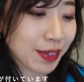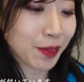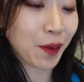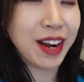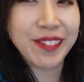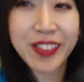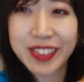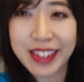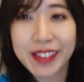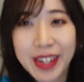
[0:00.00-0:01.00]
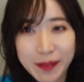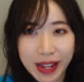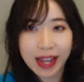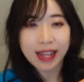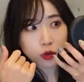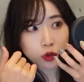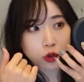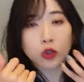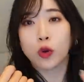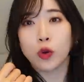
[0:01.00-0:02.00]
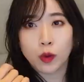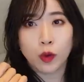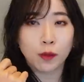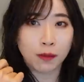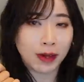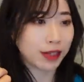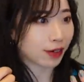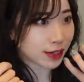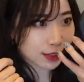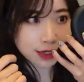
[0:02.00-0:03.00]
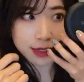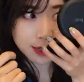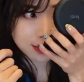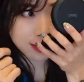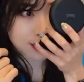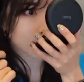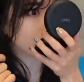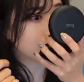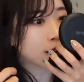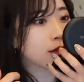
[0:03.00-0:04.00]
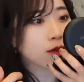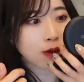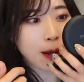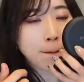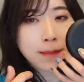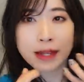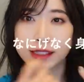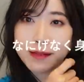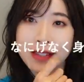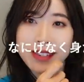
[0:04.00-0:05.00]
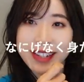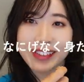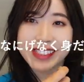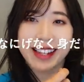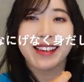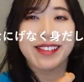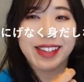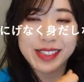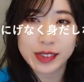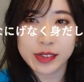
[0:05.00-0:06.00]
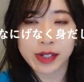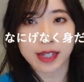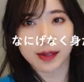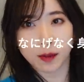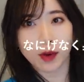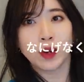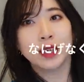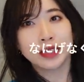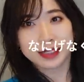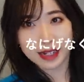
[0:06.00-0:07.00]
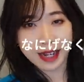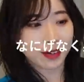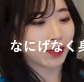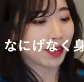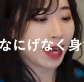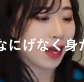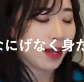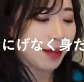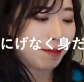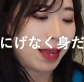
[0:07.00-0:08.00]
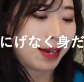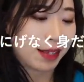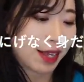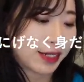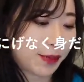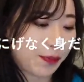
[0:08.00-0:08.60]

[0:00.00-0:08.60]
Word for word: そうこれ持っておけばちょっと訪問前とかにチラチラってチェックしたりとか唇塗り直したりとかする時にも使えるのが便利です。